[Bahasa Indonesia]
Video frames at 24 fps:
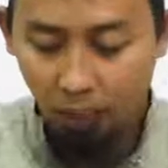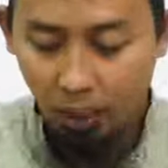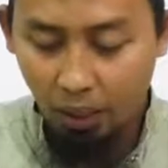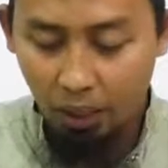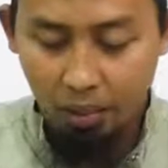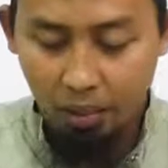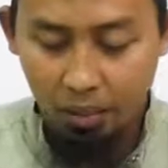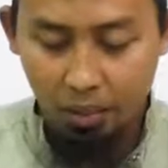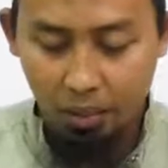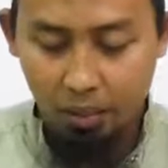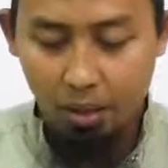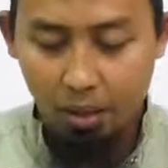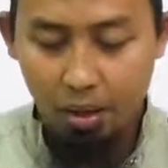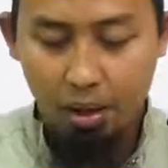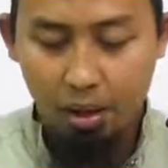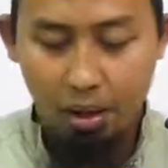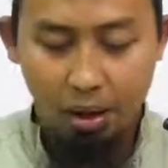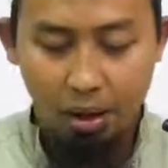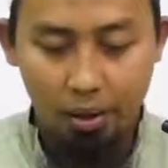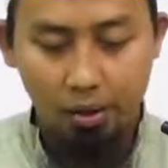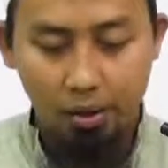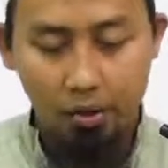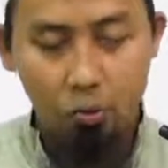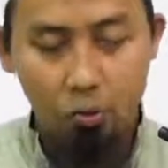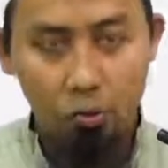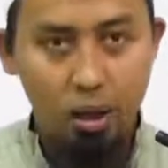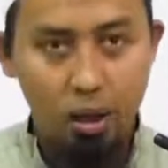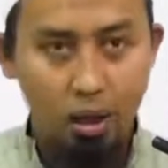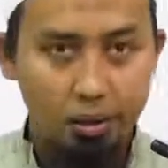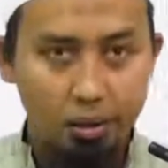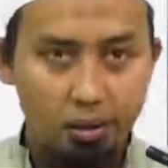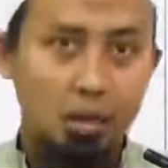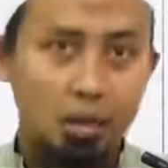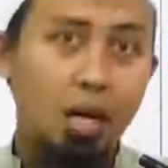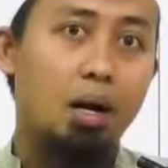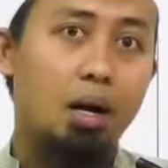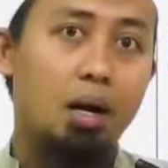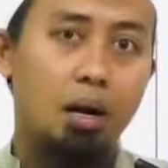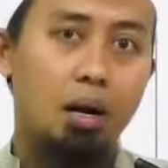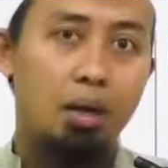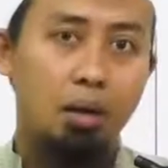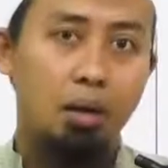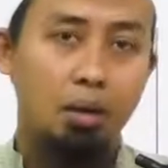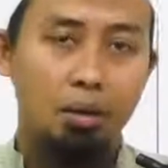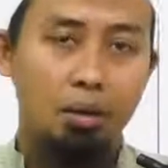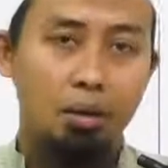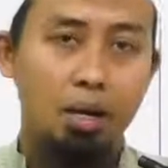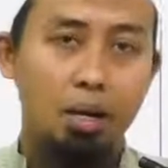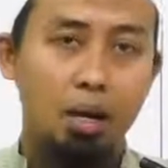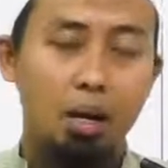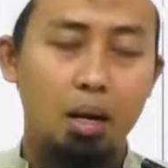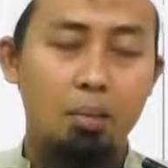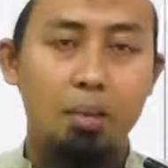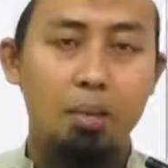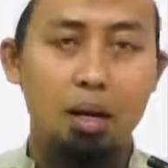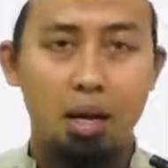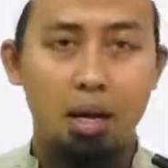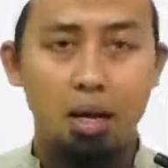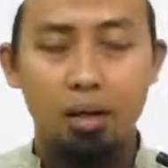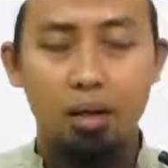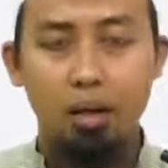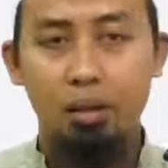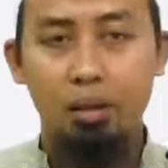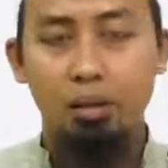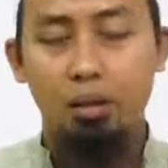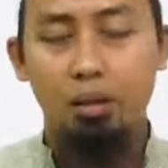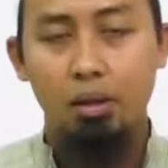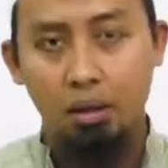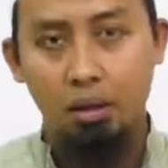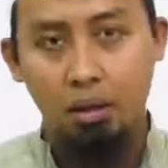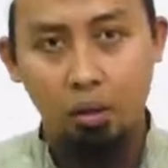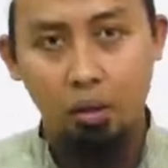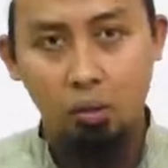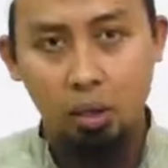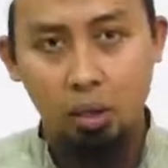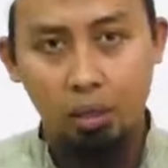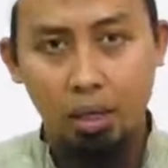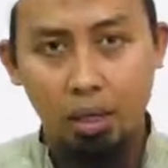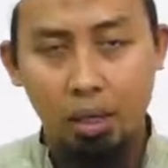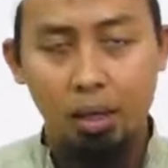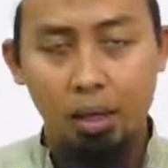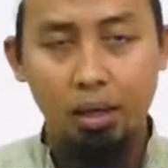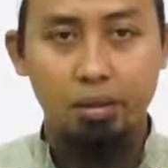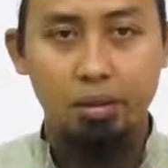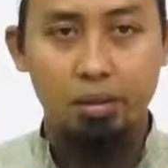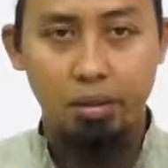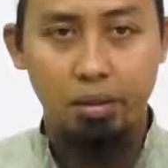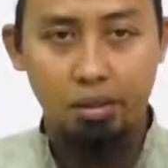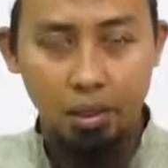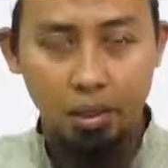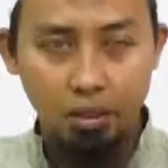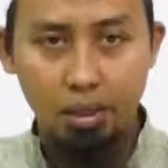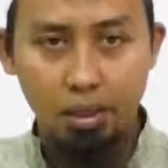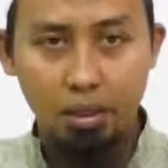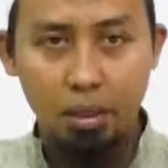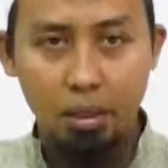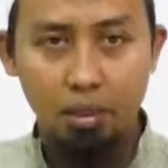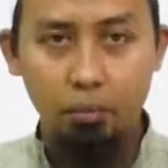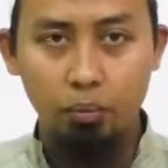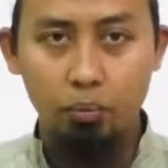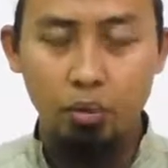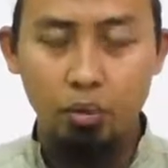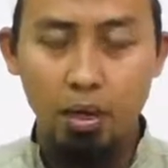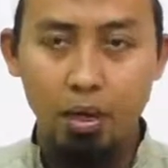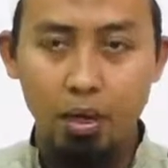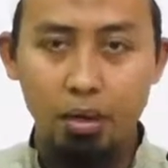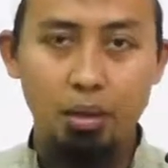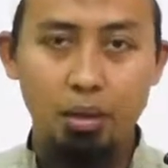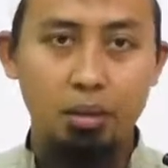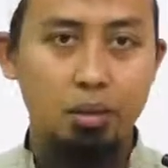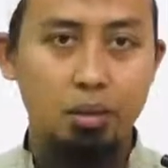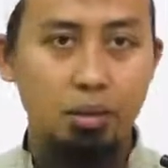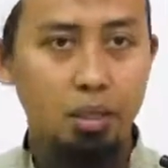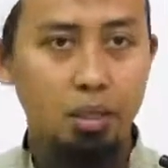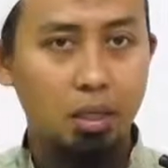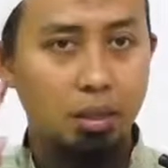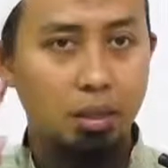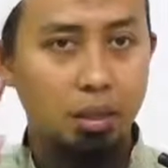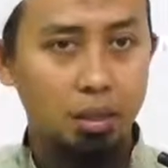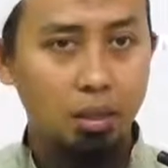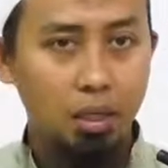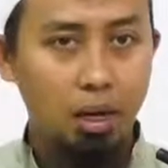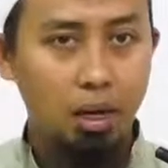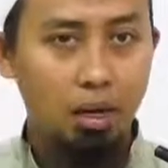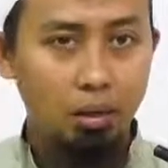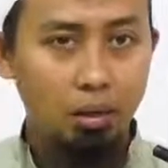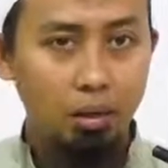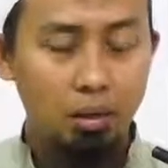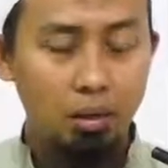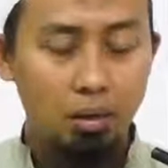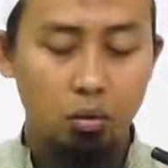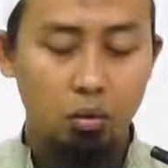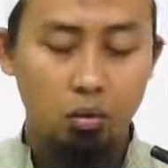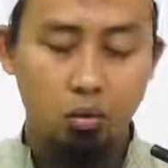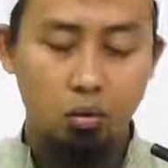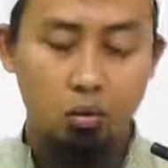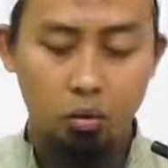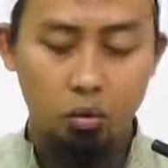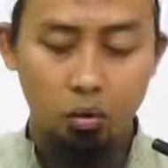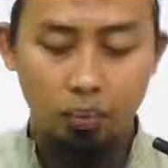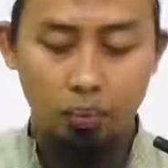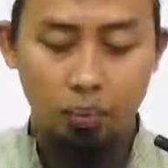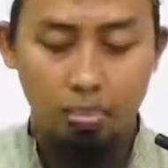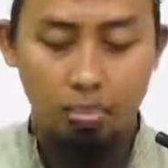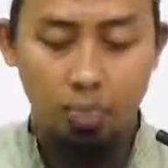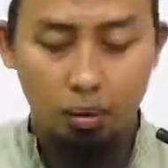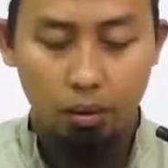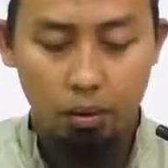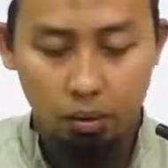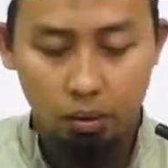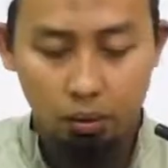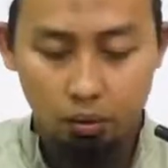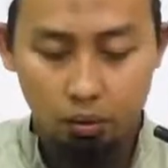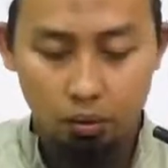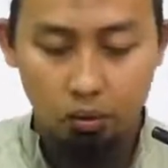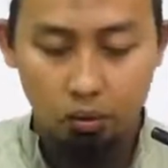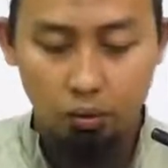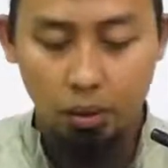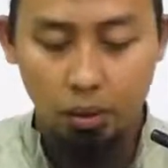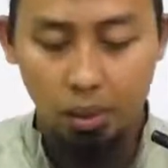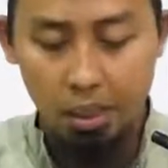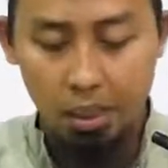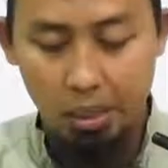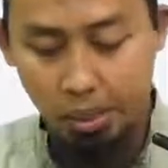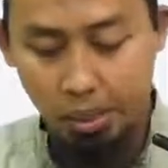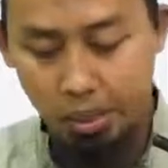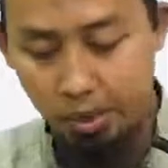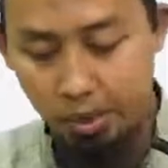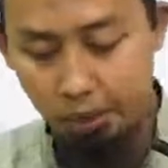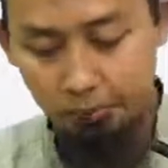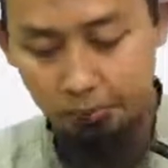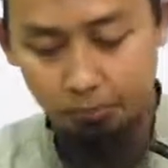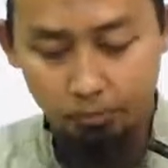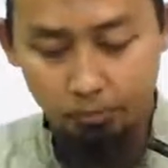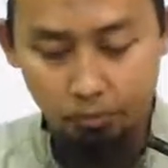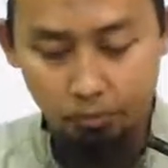Ya, ini ada dua cara dalam mengangkat kedua tangan sejajar dengan pundak dan sejajar dengan ujung ujung telinganya.